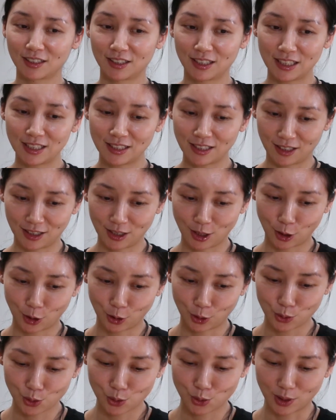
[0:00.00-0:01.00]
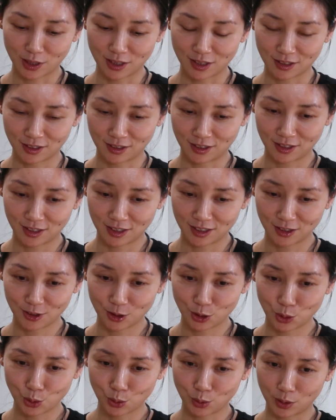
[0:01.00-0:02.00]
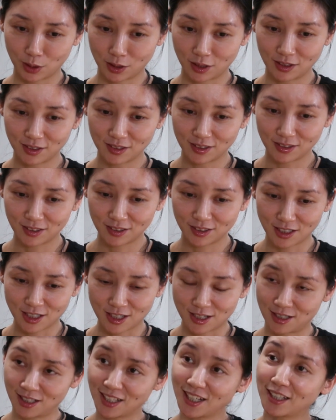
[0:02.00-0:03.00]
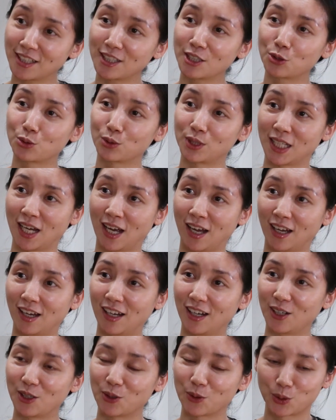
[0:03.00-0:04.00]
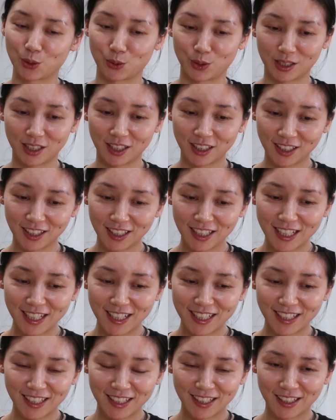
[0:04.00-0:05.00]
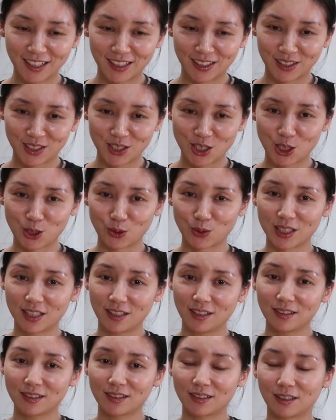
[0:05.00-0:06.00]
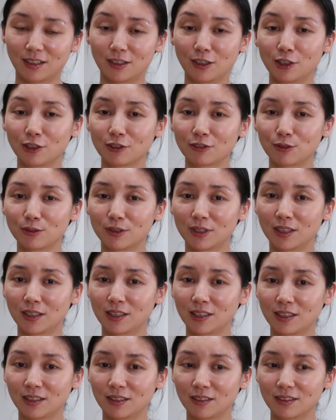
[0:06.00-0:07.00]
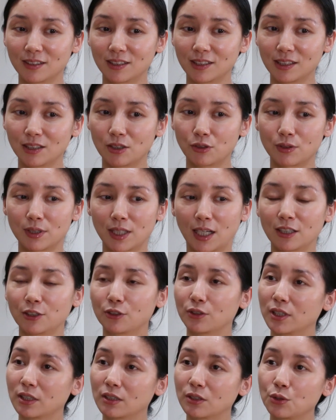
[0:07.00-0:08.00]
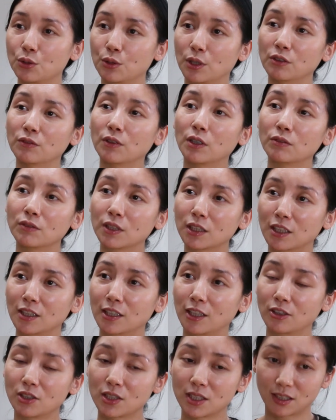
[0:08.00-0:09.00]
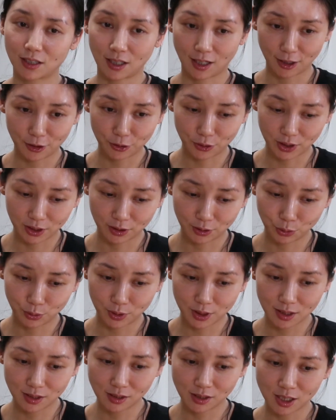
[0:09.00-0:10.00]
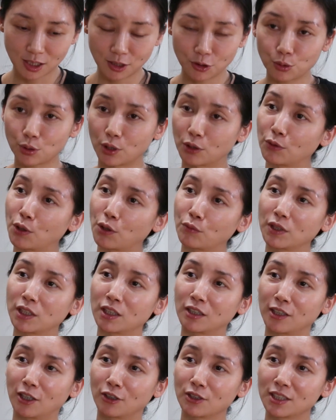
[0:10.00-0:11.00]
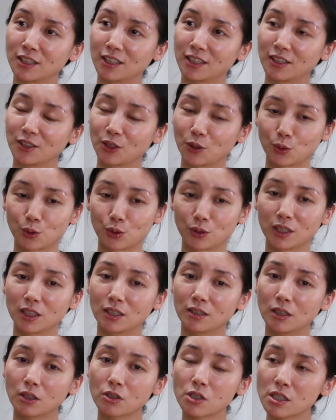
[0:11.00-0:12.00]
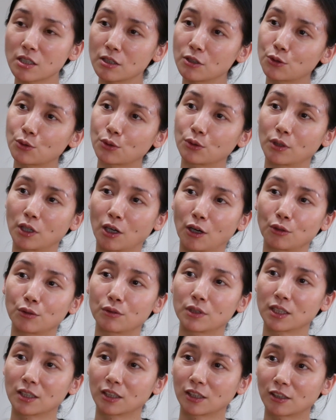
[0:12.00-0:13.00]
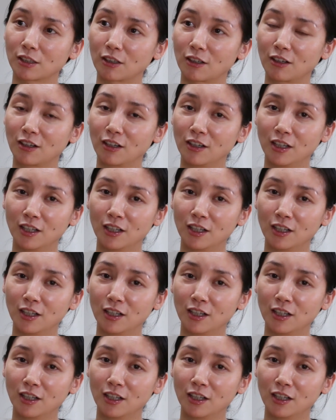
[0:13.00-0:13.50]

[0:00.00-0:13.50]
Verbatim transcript: 你想要选择做职业艺术家，我觉得，嗯，首先你要对艺术家有一个全方位的了解，还有一个对自身全方位的了解。我觉得一定要慎重考虑这个事儿。